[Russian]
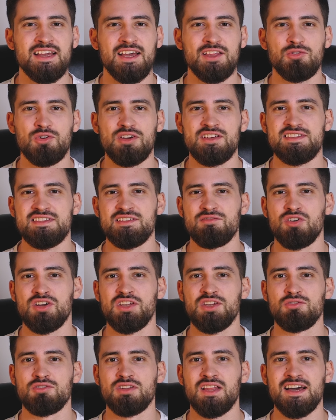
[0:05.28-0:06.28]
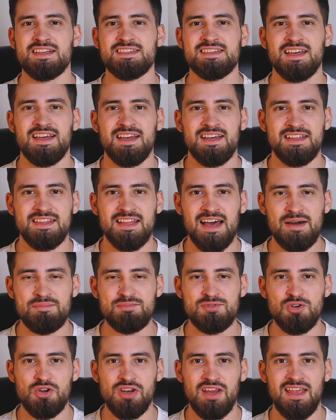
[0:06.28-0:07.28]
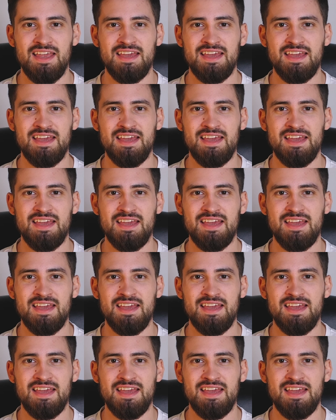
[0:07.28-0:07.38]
который сегодня у нас на обзоре.